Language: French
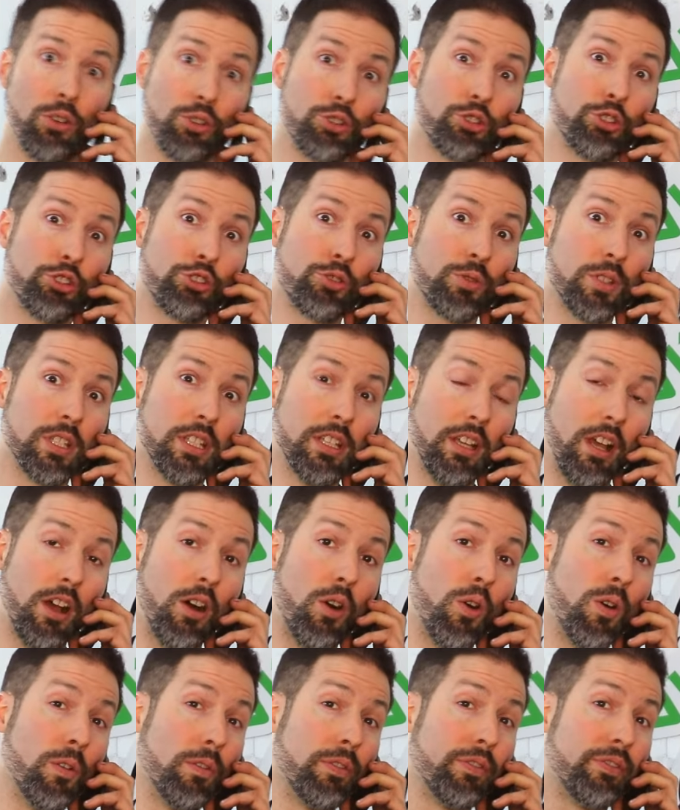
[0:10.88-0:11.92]
aujourd'hui,
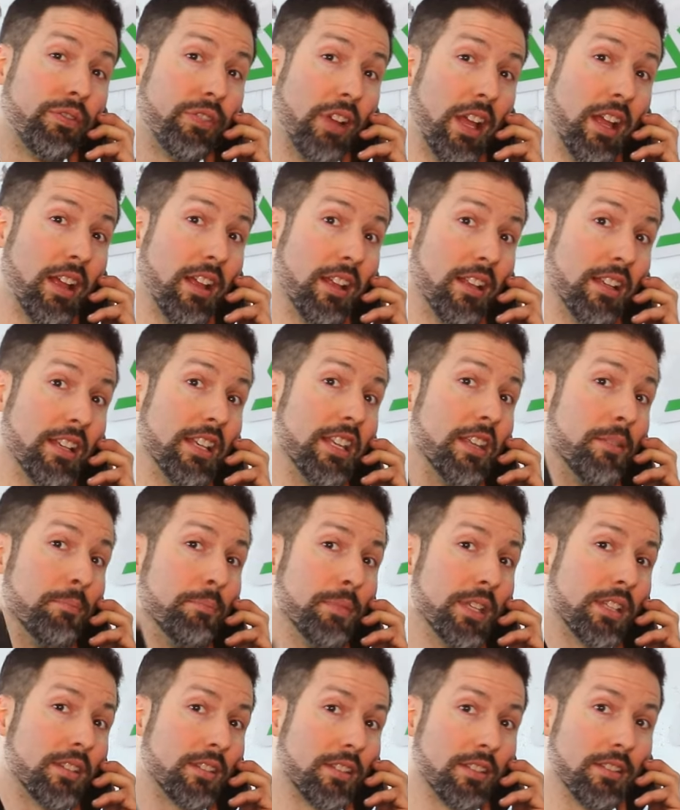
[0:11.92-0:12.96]
on fend les
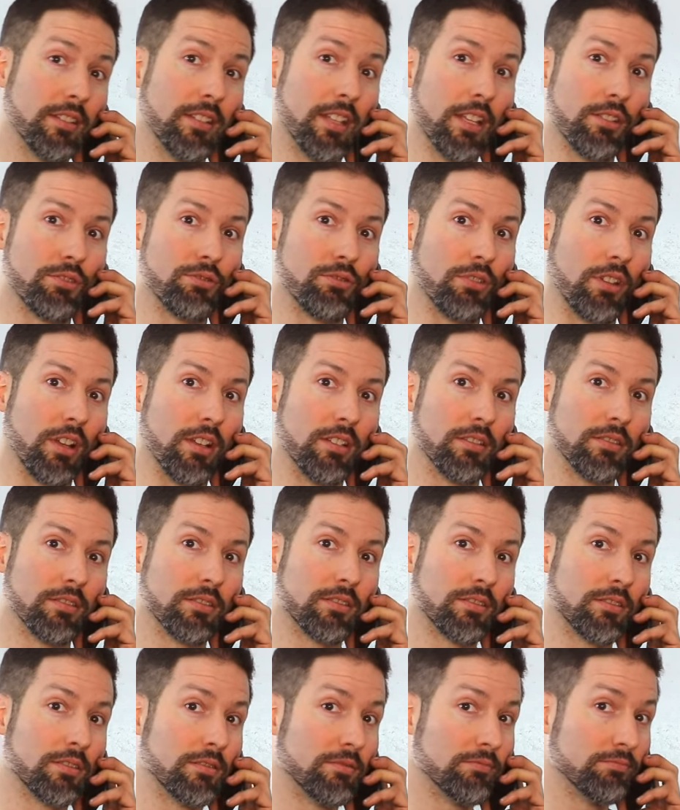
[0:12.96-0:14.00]
mythes
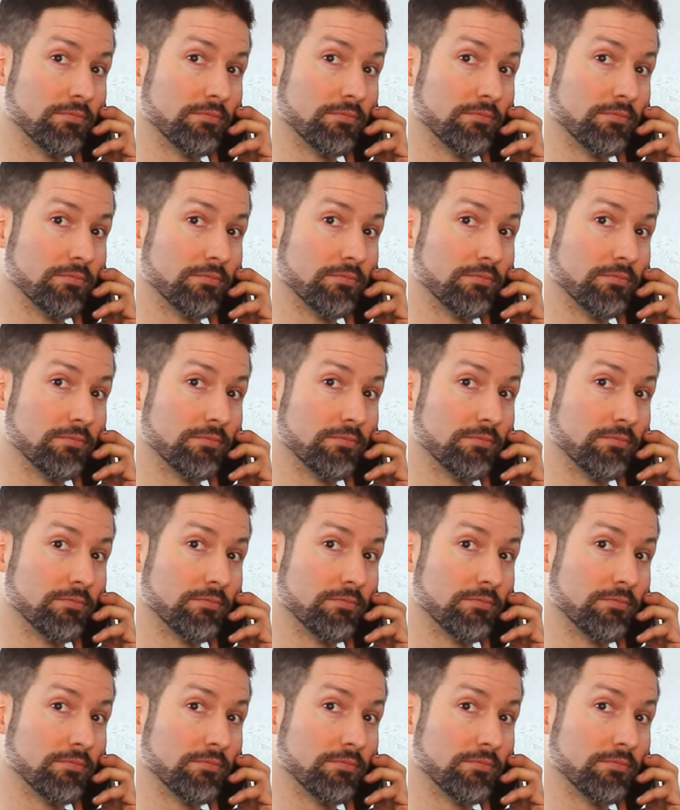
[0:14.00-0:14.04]
d'assurance.